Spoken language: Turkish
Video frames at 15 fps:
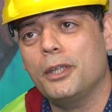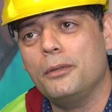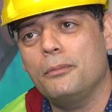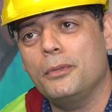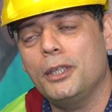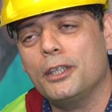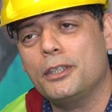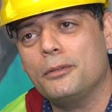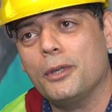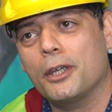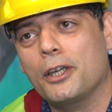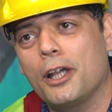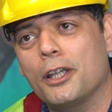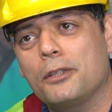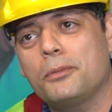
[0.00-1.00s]
Benim
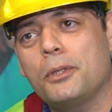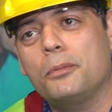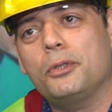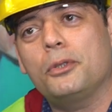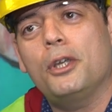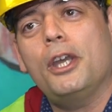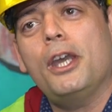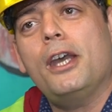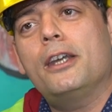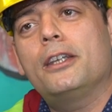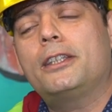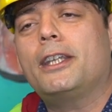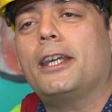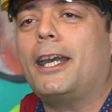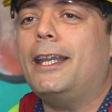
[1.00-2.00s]
milletime kalkıp da bunu
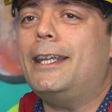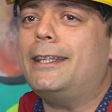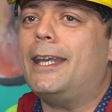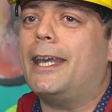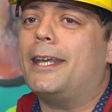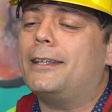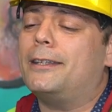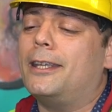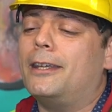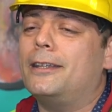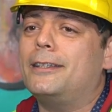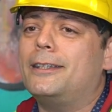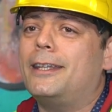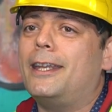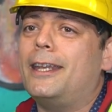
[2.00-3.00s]
işte kalite
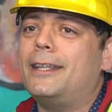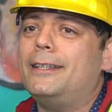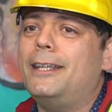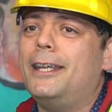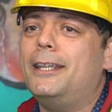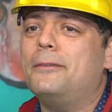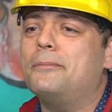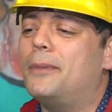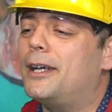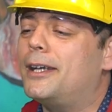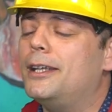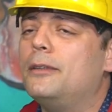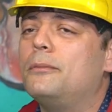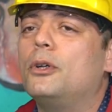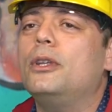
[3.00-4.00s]
e, denetleyelim
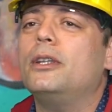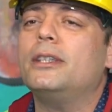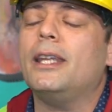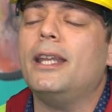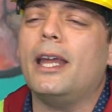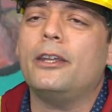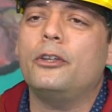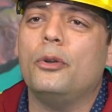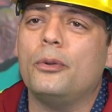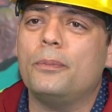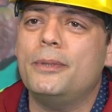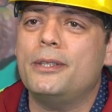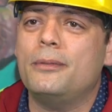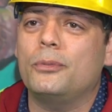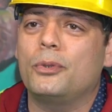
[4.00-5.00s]
bakalım. Öyle şeyler
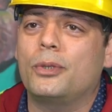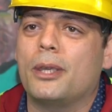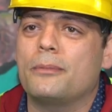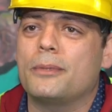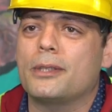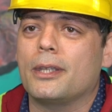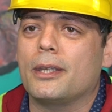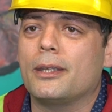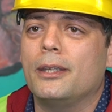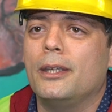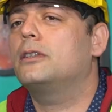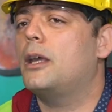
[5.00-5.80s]
yok bizim ülkemizde.